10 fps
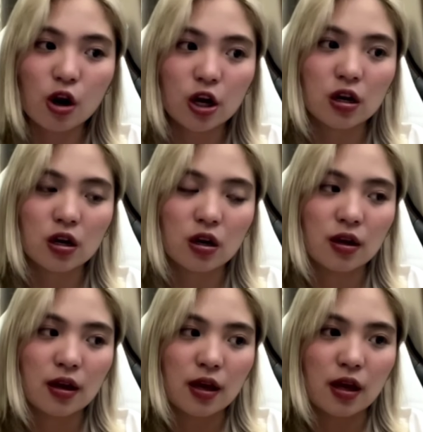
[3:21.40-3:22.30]
Or,
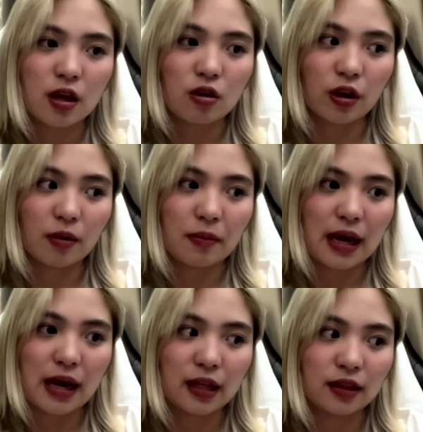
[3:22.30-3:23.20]
ano kayang
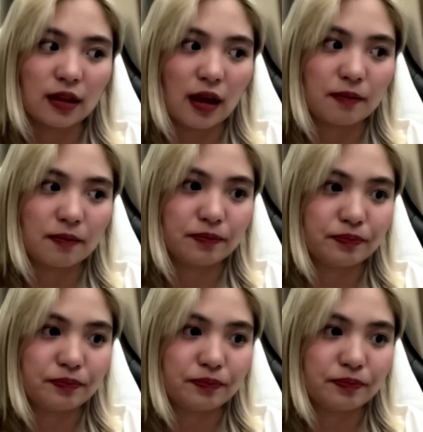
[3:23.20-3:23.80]
mga kanta?